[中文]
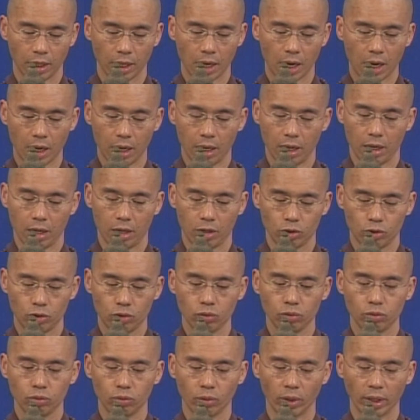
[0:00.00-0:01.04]
二
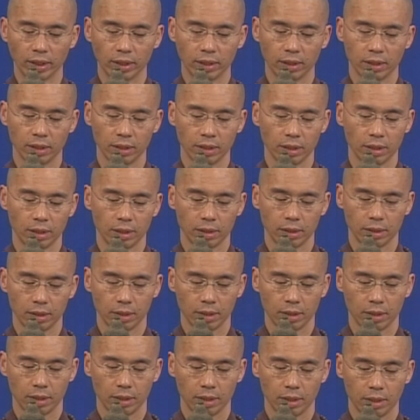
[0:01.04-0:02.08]
入文呢，
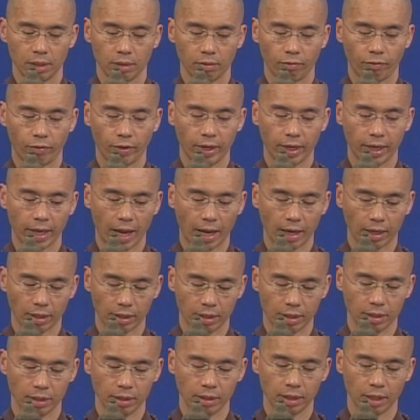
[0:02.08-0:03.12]
分两
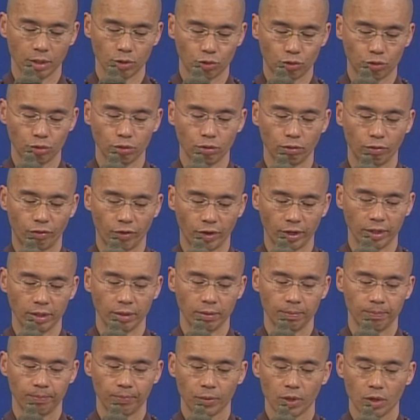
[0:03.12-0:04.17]
科，啊，续分
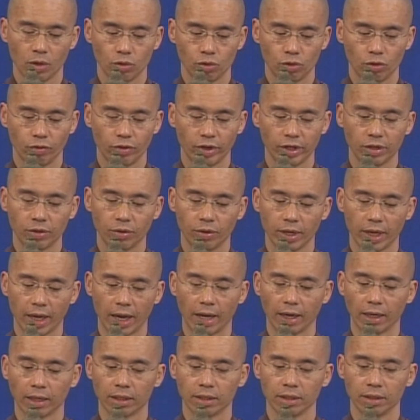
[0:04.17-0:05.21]
续分有两
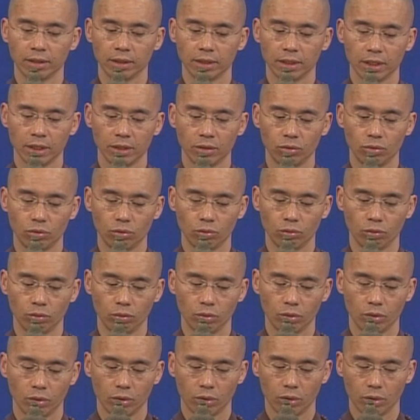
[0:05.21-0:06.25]
科，印度
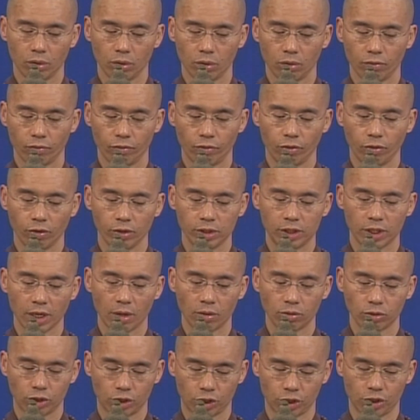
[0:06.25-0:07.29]
佛教
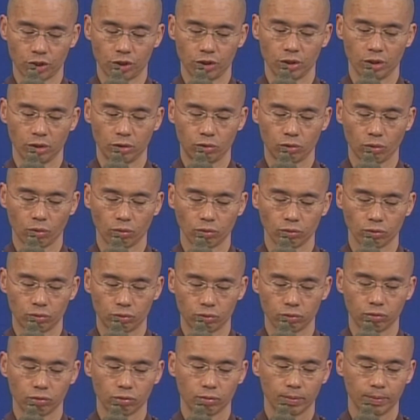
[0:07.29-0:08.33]
史的综
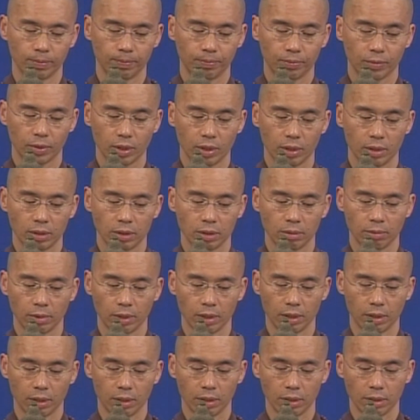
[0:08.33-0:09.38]
述，那么
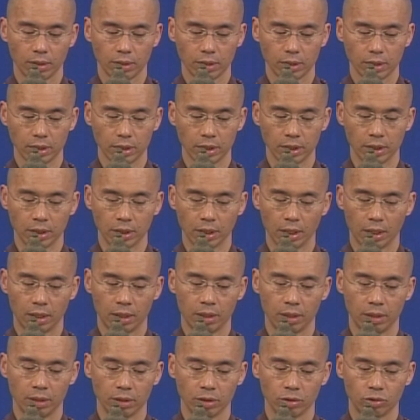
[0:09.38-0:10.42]
以
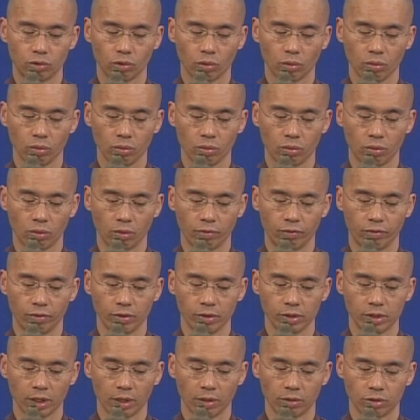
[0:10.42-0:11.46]
二中国佛
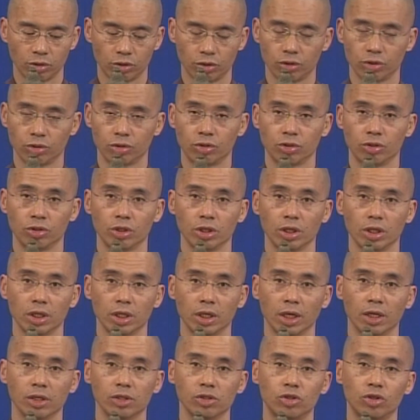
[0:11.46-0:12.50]
教史之
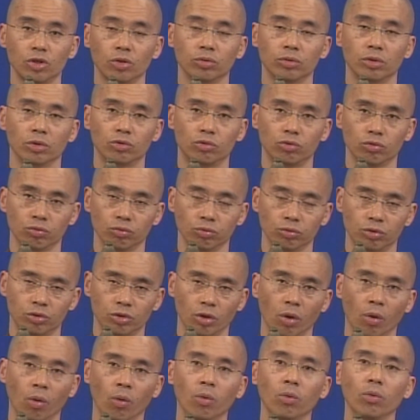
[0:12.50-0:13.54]
研究的主
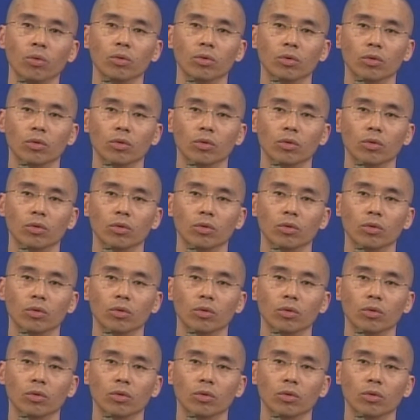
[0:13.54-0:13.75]
轴。